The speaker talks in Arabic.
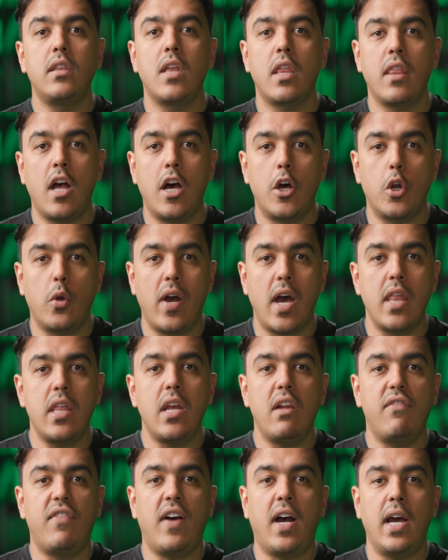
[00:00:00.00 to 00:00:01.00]
التظاهر
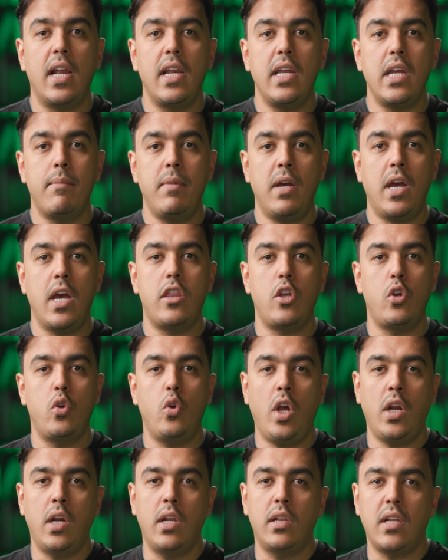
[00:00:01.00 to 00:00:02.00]
وهذه الفعالية بحيث
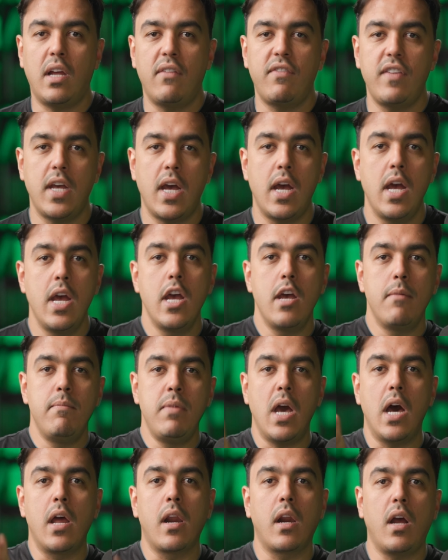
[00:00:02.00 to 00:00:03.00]
أنه إحنا نطلع فيها
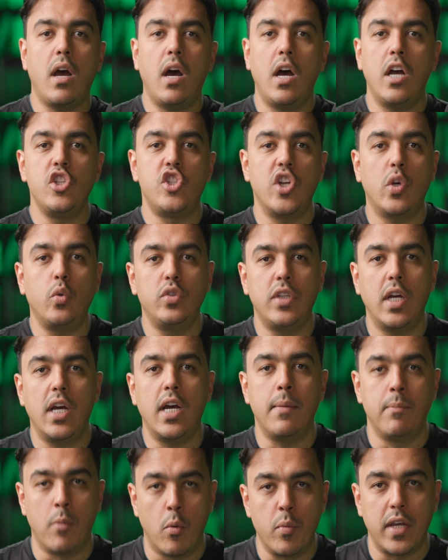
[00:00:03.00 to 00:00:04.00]
بأرقى
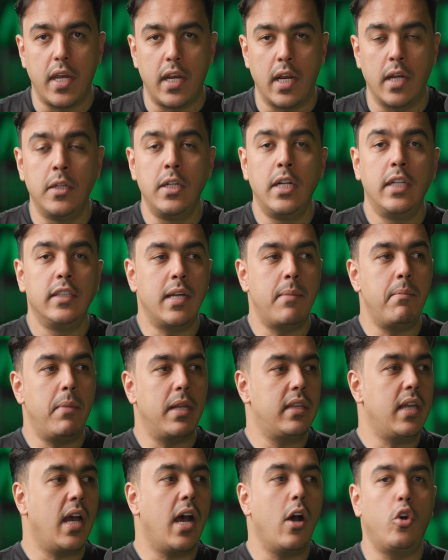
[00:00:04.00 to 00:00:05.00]
جودة ممكنة تم
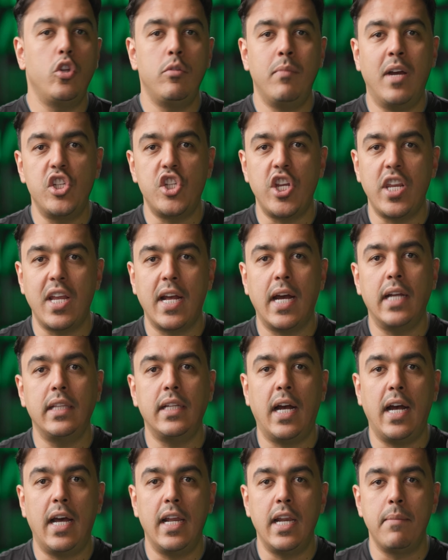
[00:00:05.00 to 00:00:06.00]
التعاقد مع
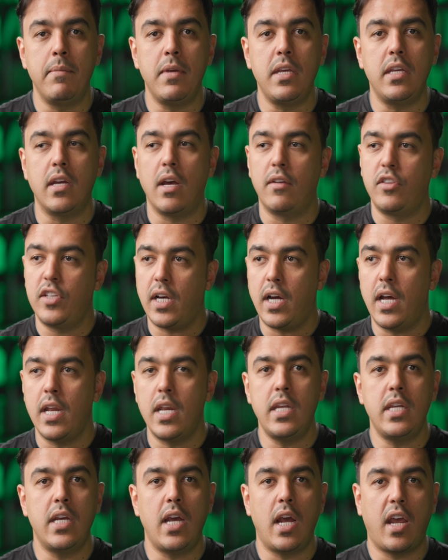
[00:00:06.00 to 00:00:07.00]
شركات عالمية
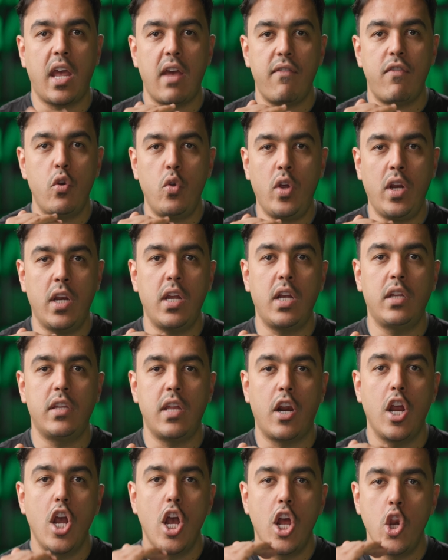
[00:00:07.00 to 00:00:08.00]
تقنية كيف أنه إحنا
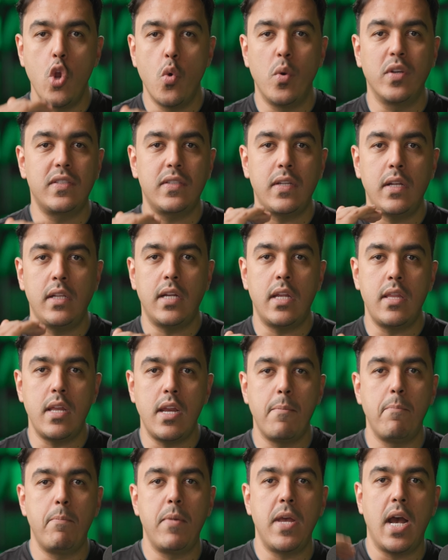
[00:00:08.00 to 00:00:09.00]
نقدر نوصل
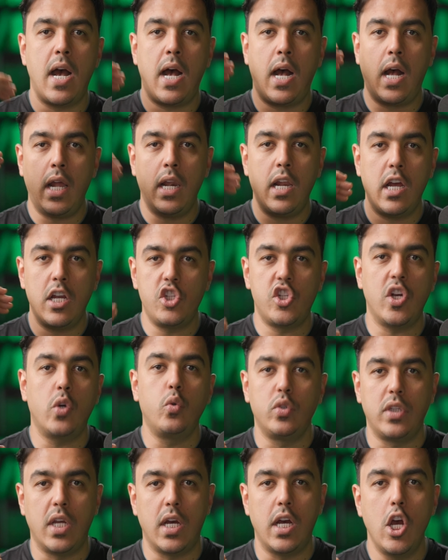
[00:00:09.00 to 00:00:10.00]
تدريب بأعلى
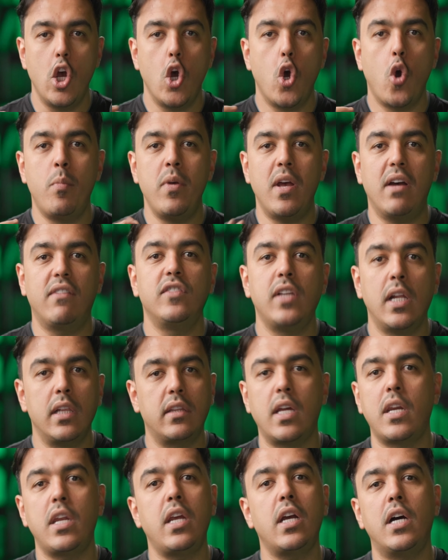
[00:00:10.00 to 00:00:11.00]
جودة وبأفضل
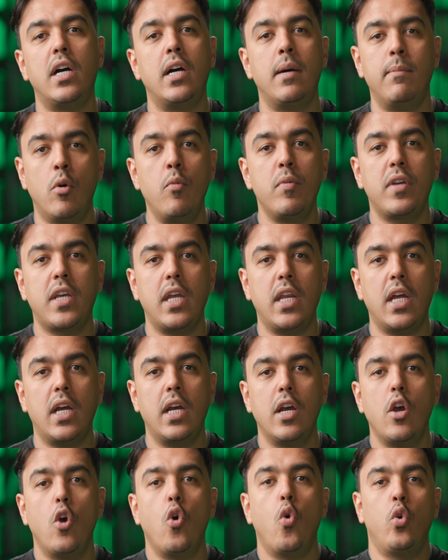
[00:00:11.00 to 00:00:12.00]
طريقة ممكنة
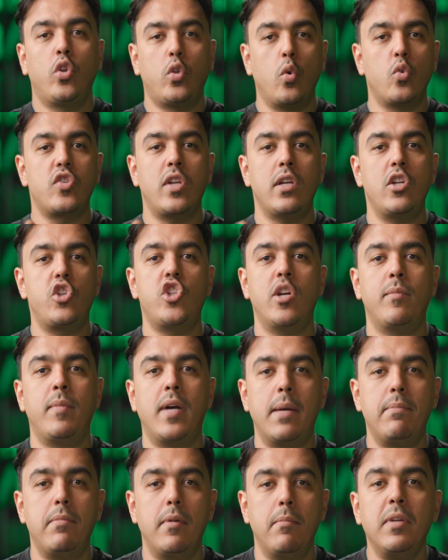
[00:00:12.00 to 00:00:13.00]
وتوصل
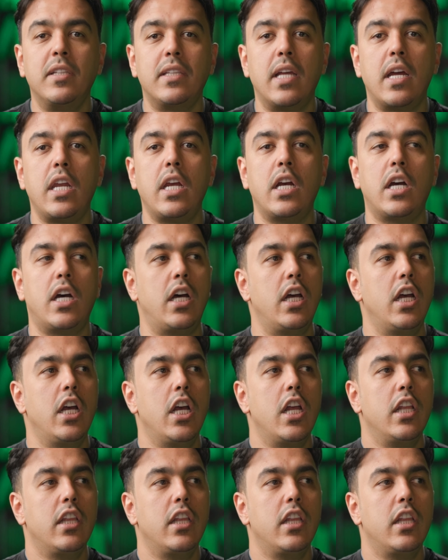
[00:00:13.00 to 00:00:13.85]
للشباب بطريقة